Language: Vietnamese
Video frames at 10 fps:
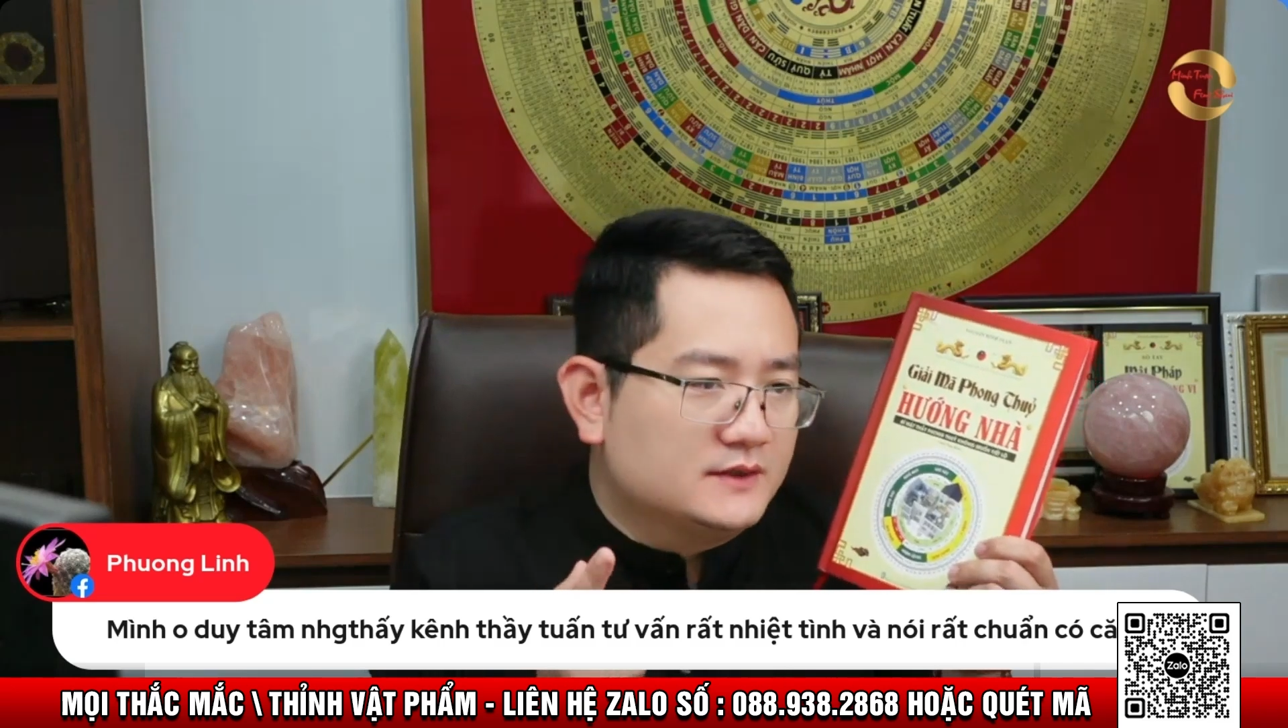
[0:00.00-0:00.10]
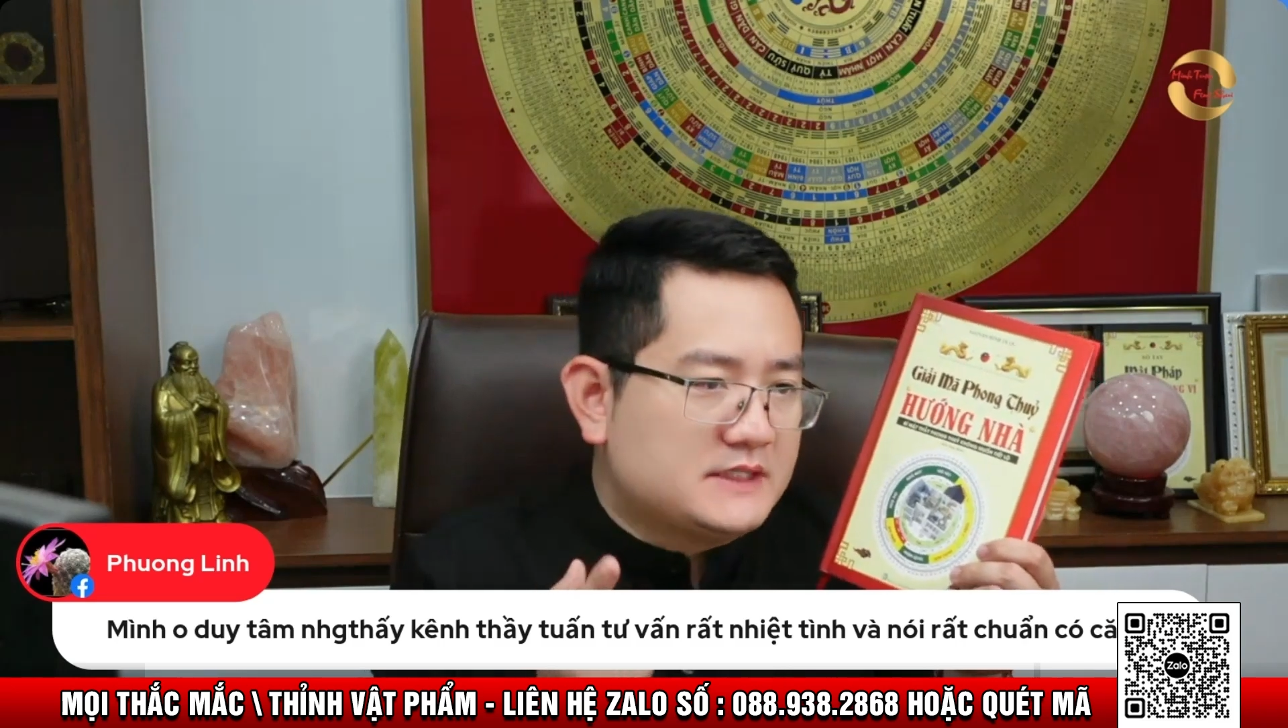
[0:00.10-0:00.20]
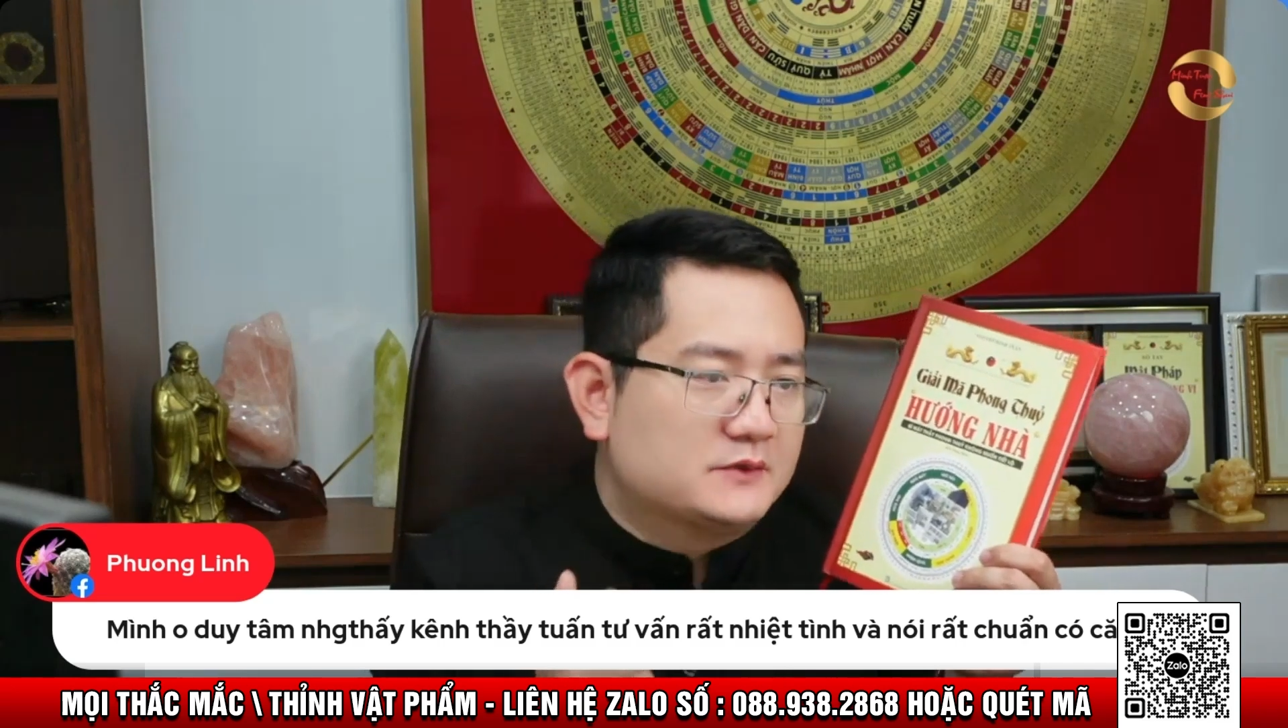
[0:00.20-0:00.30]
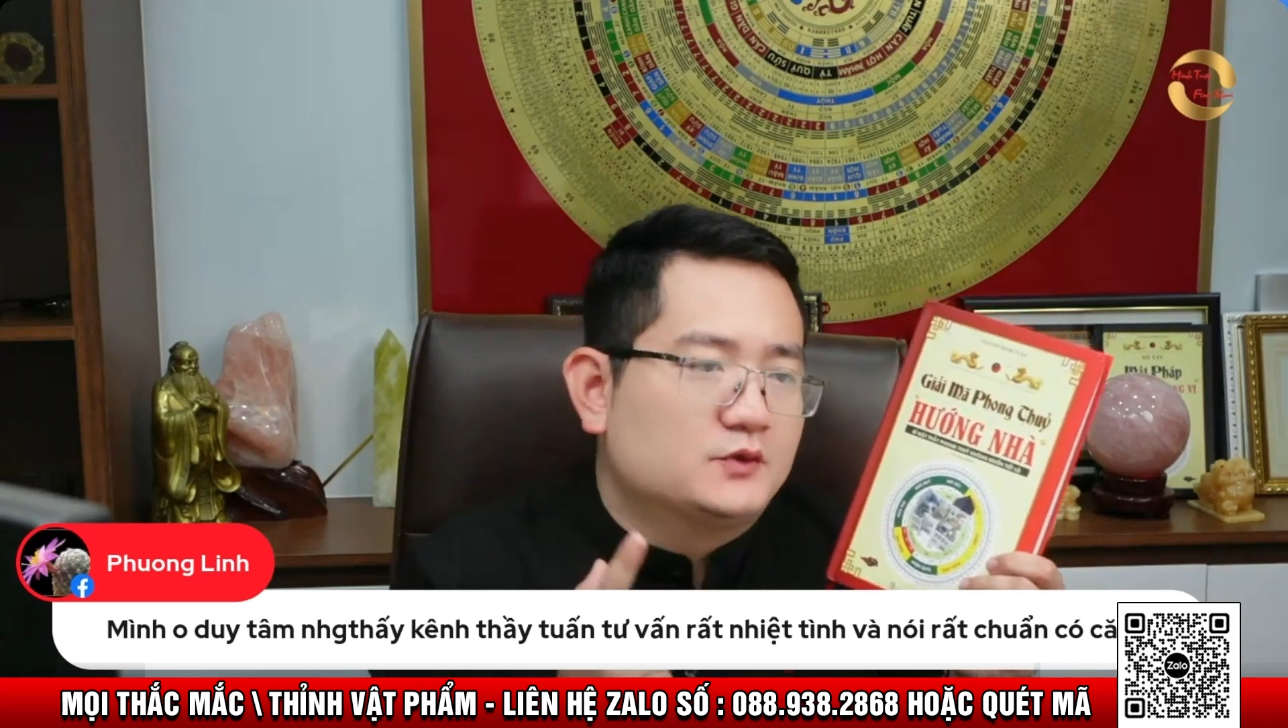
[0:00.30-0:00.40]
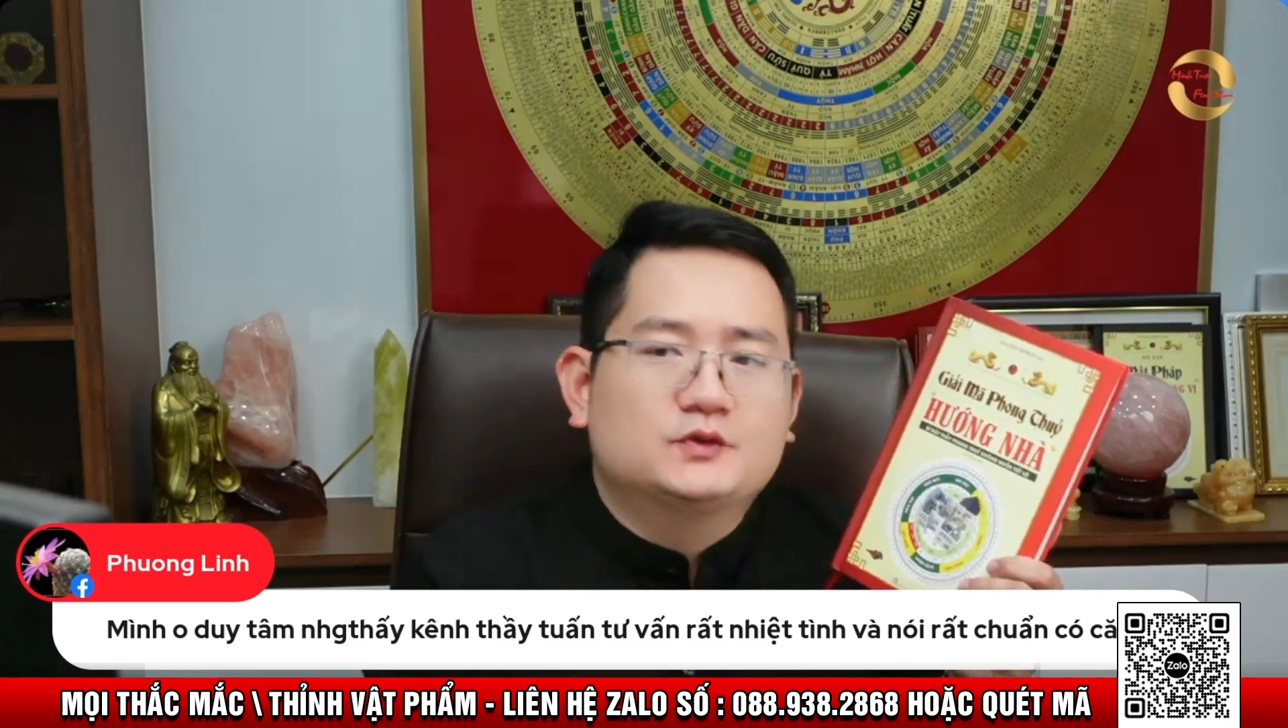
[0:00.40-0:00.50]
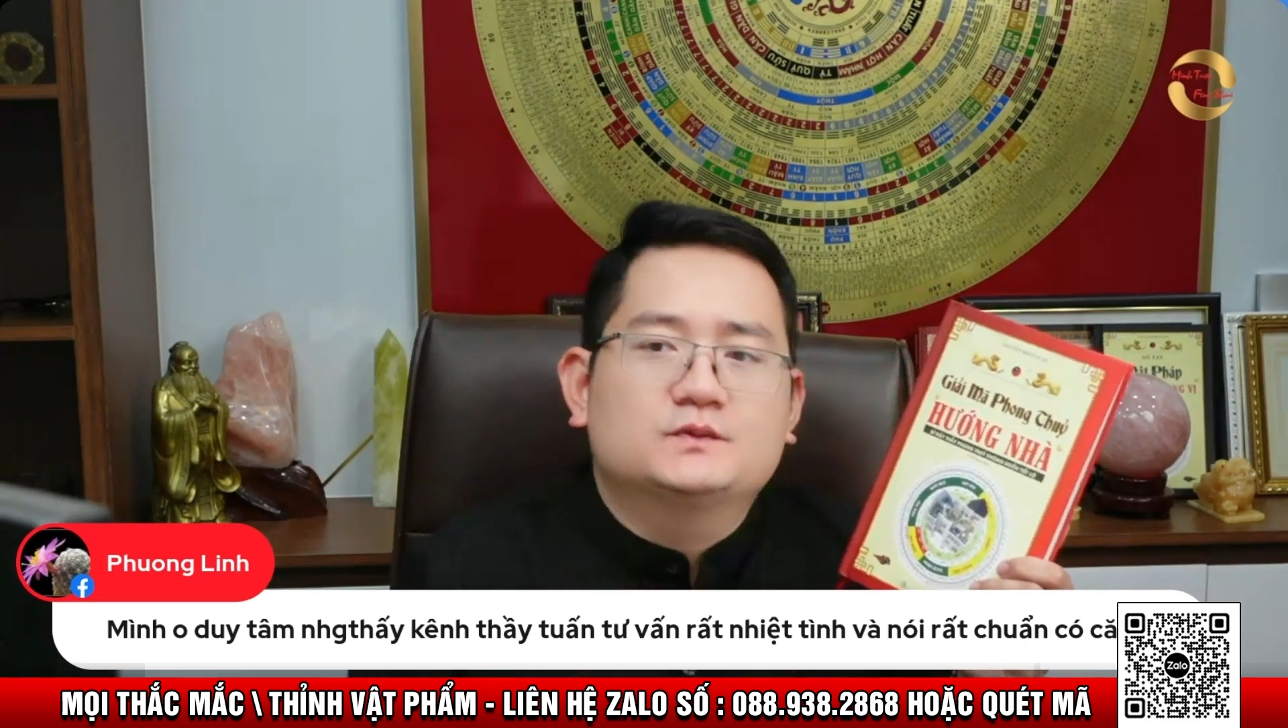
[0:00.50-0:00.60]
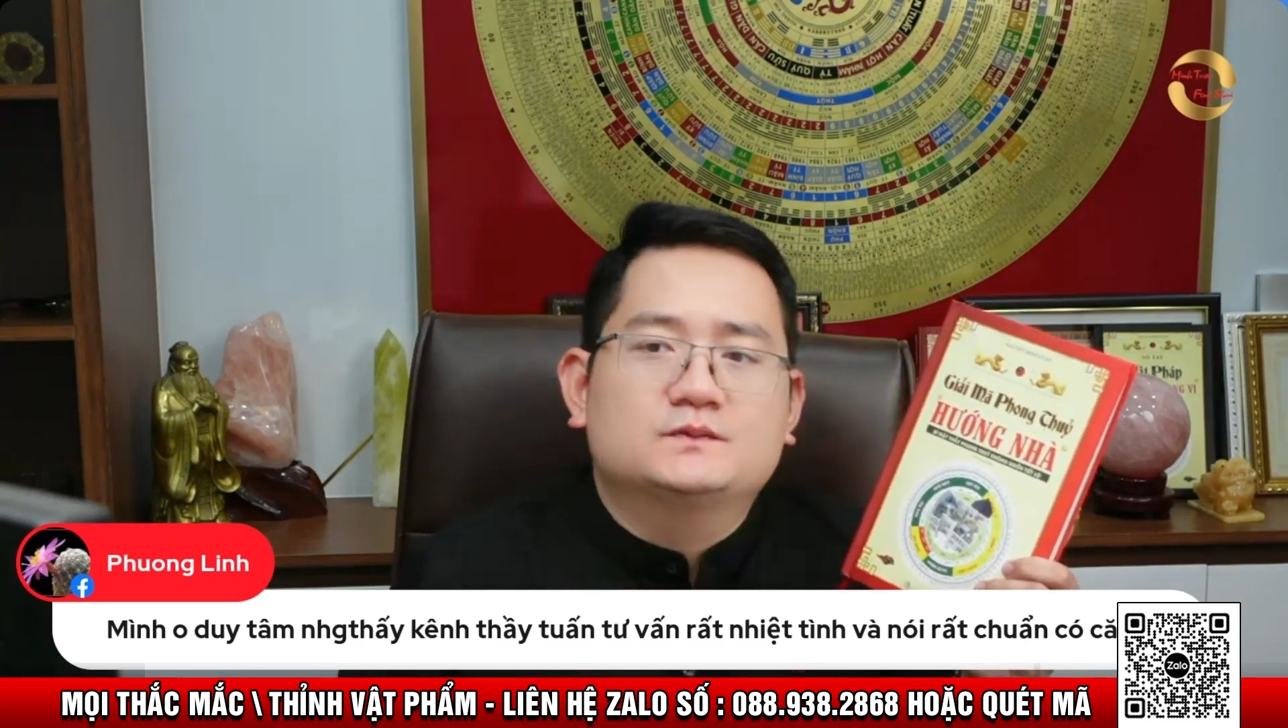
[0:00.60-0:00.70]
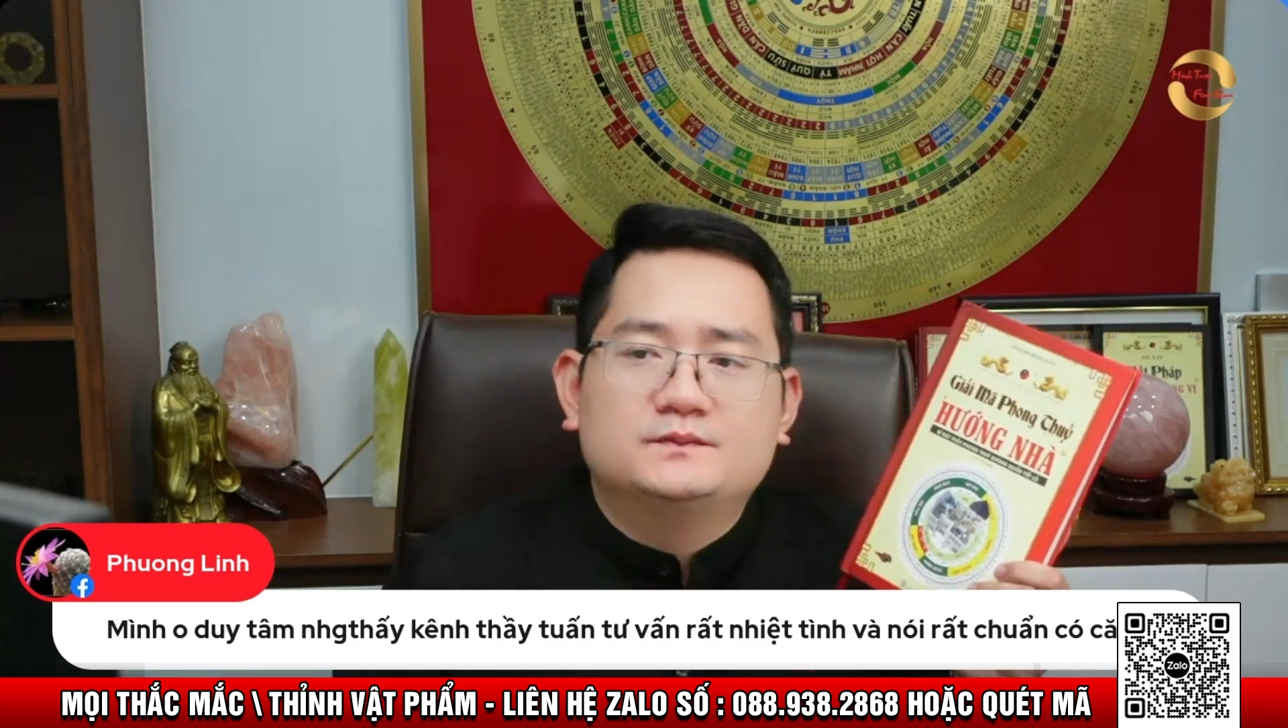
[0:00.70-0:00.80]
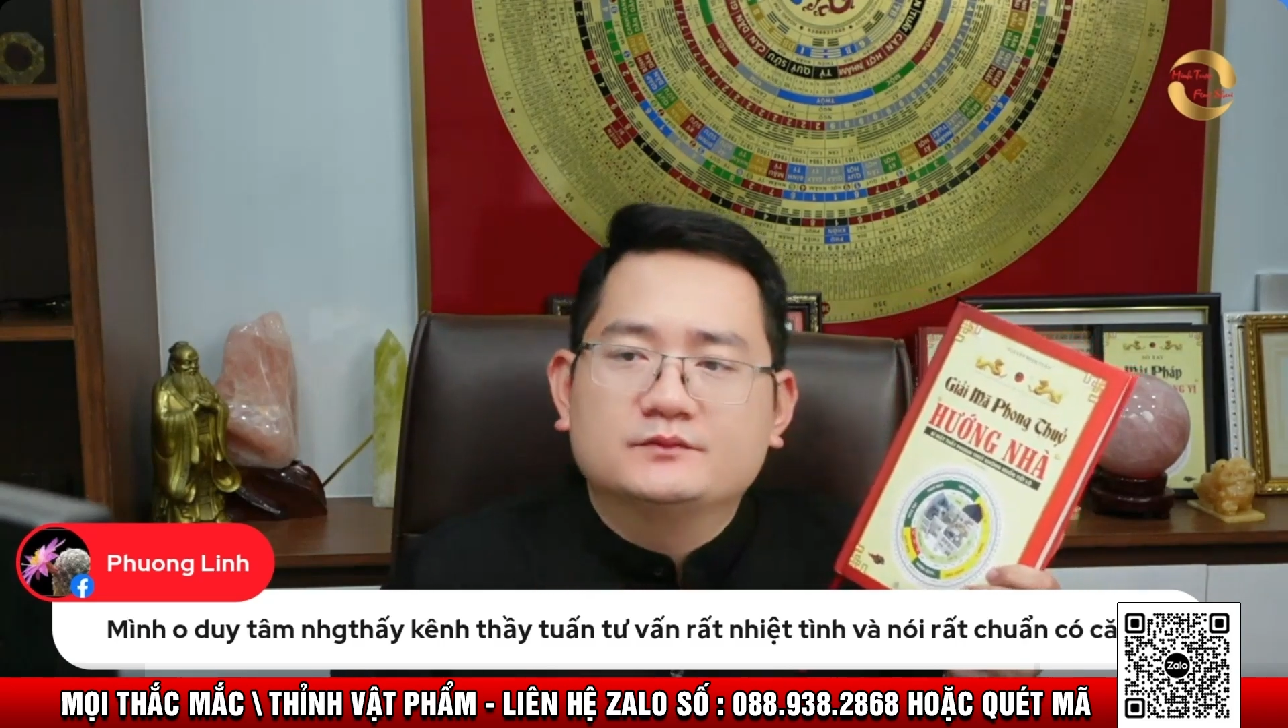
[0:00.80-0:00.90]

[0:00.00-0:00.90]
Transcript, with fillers: sao tố tụng